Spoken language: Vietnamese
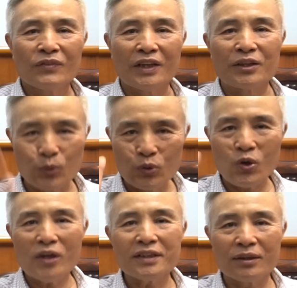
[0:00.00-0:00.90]
Thì xuống
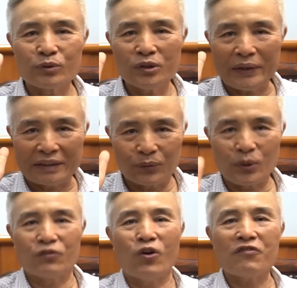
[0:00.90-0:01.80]
đó là đồng chí Oanh tiểu
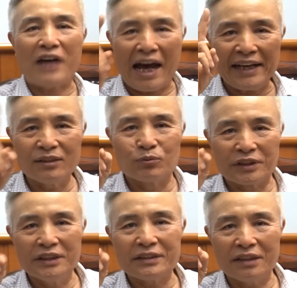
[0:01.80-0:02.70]
đoàn phó và hai đồng
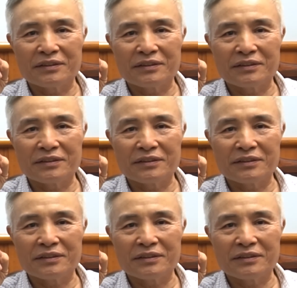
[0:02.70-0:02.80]
chí